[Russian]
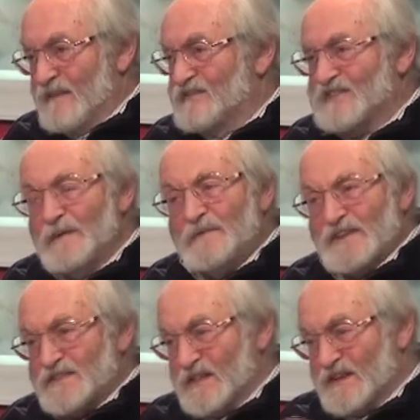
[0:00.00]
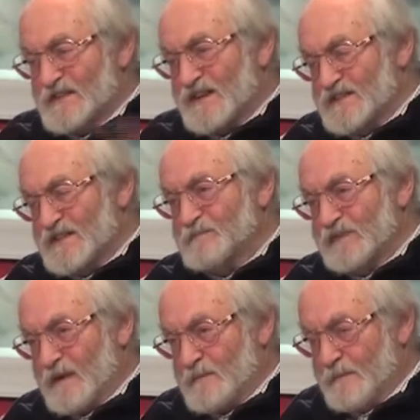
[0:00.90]
Все местные разошлись
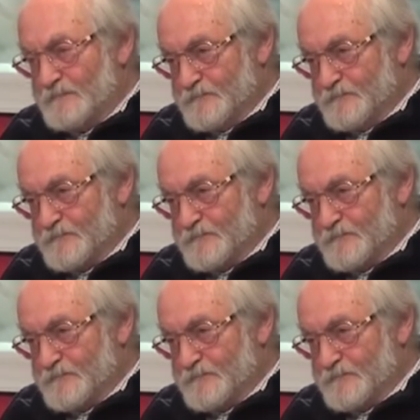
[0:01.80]
по домам.